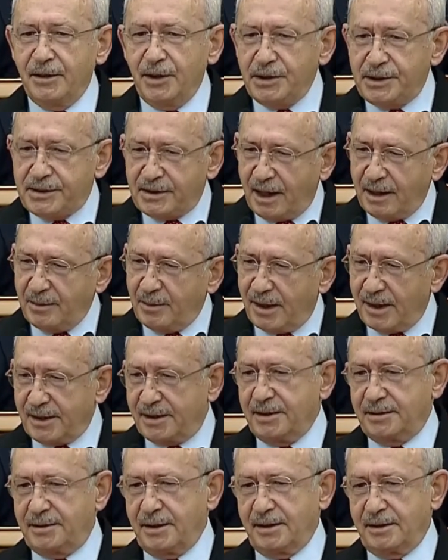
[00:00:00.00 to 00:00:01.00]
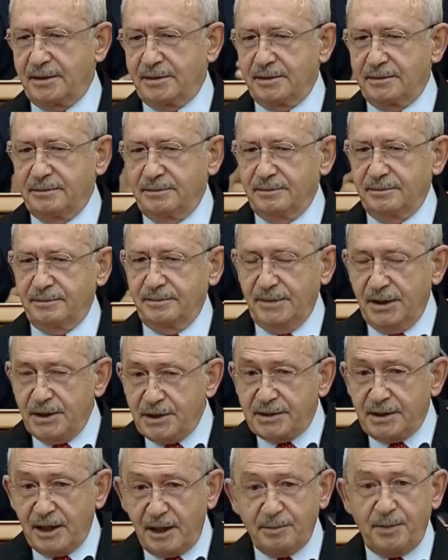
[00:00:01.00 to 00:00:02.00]
İster markete gidin,
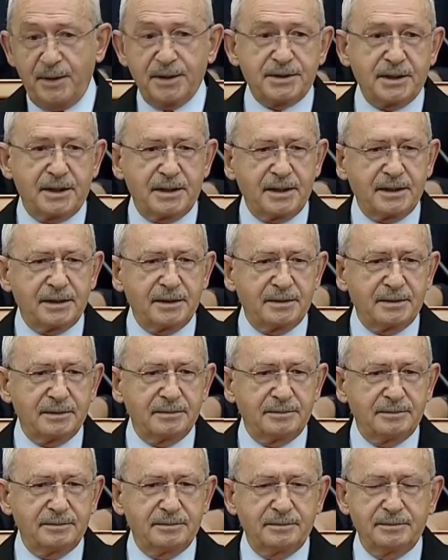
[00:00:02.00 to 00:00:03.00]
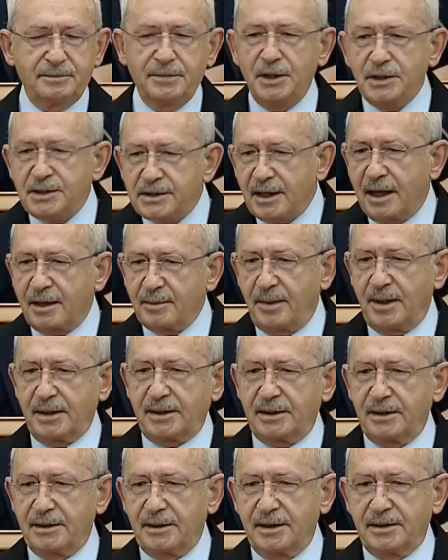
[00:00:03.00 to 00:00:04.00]
ister pazara gidin, ister
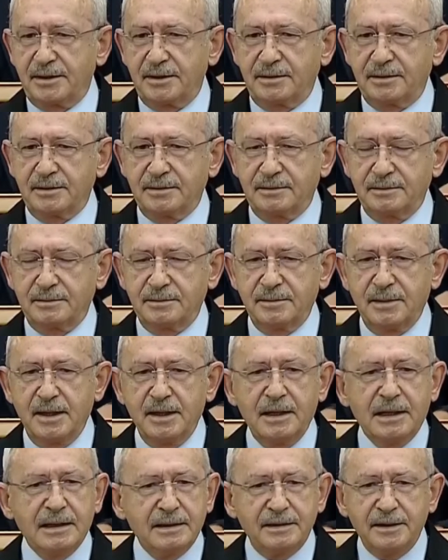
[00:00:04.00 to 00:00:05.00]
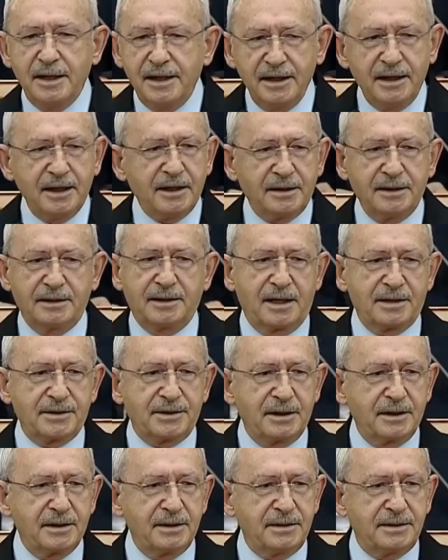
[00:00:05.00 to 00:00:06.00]
bakkala gidin. Nereye
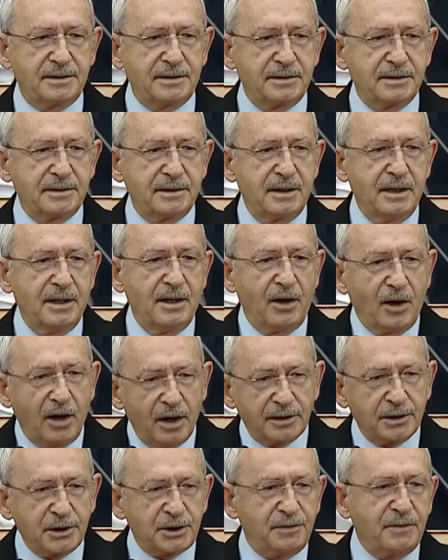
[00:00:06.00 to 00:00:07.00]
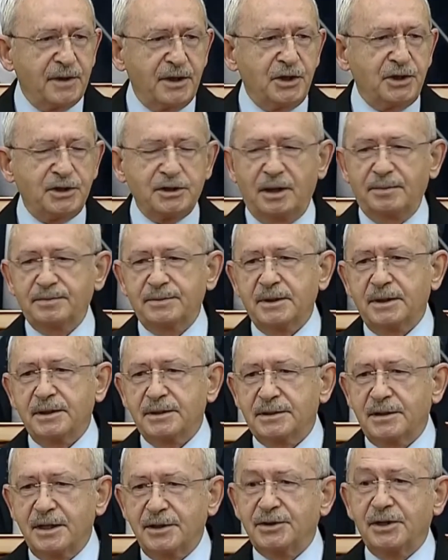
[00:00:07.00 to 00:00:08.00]
giderseniz alışveriş
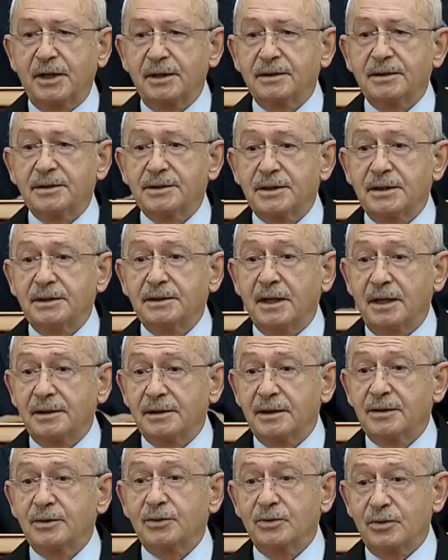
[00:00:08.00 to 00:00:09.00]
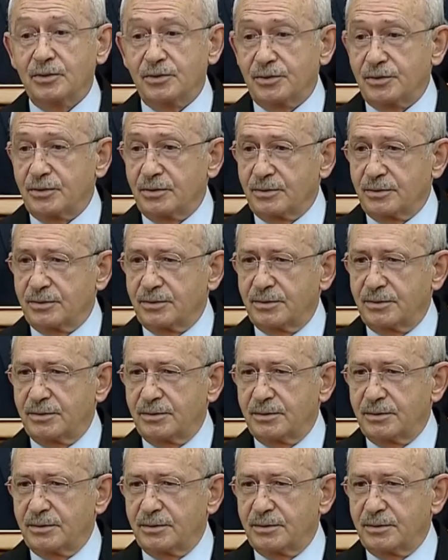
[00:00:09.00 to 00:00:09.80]
yaptığınızda canınızın yandığını görürsünüz.